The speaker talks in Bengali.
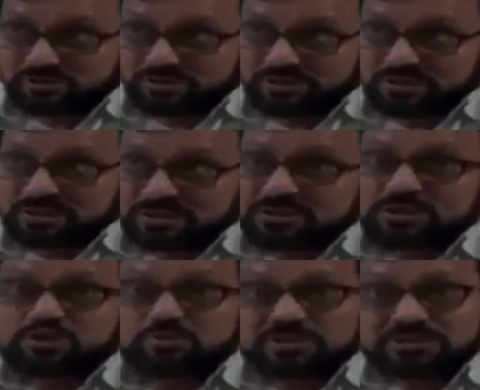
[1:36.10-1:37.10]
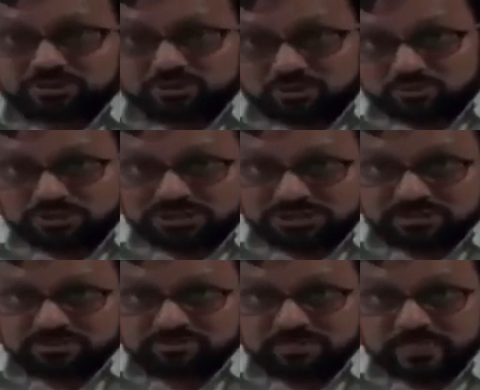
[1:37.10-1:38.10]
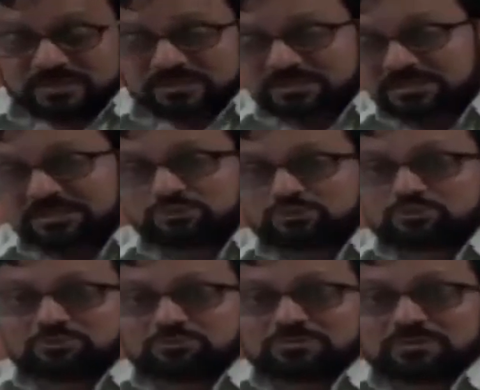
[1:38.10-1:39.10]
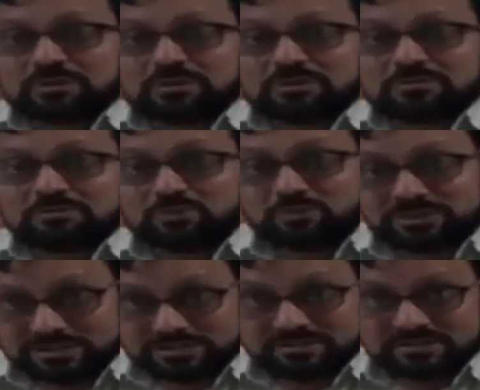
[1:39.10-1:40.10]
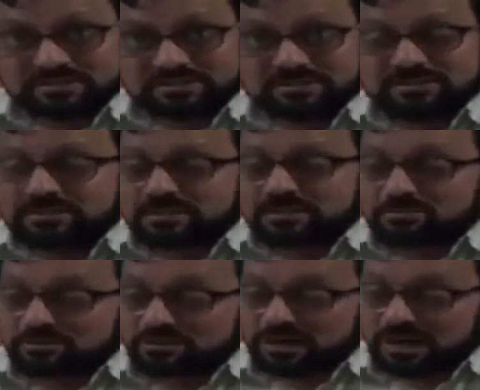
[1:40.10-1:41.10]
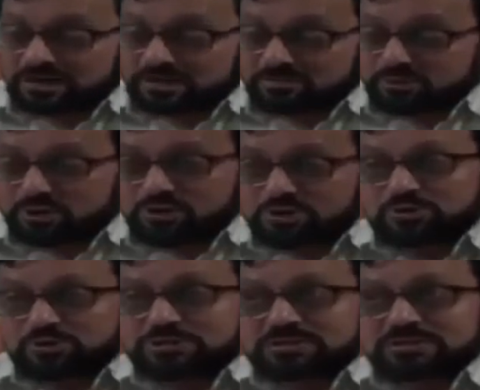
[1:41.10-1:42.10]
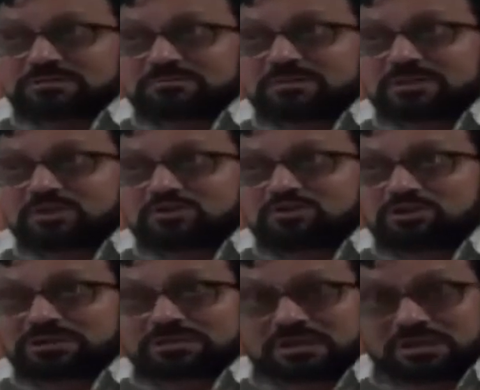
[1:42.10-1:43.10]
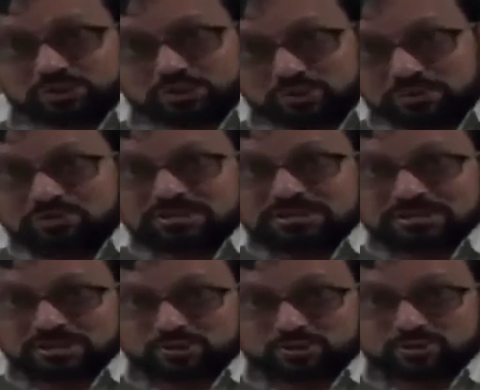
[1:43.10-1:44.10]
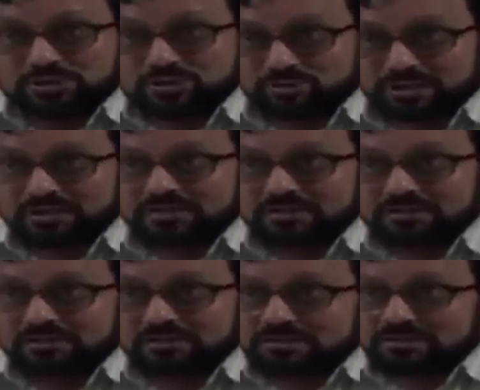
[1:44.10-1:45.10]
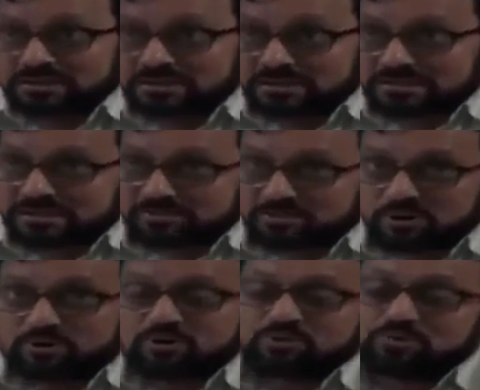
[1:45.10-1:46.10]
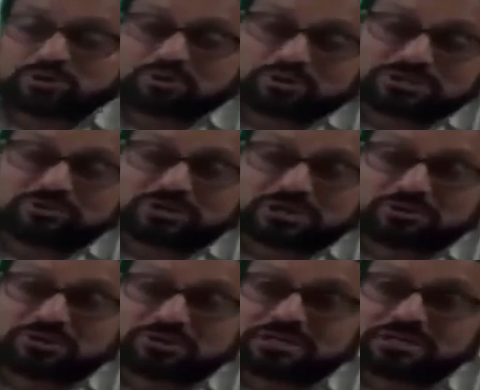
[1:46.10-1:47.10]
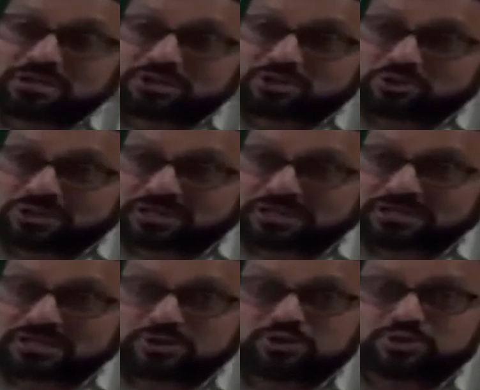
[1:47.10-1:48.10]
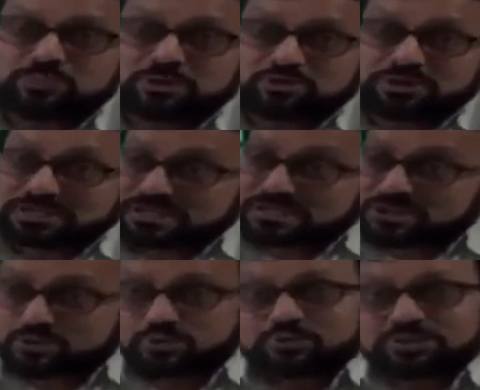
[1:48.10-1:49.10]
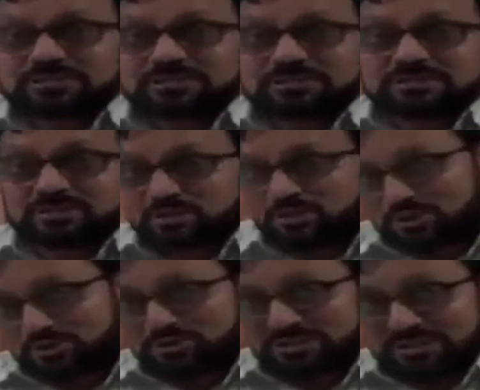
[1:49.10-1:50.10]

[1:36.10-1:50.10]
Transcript: হল সমাজের দর্পণ হিসাবে সেটি কিন্তু কমে যাচ্ছে এবং আরেকটা বড় অংশ হচ্ছে যে সরকার যে রাজস্ব পাওয়ার যে একটা সুযোগ ছিল এখানে সেই সিনেমা হলগুলো বন্ধ হয়ে যাওয়ার কারণে সরকারের রাজস্ব পাওয়ার সেই সুযোগটি নষ্ট হয়ে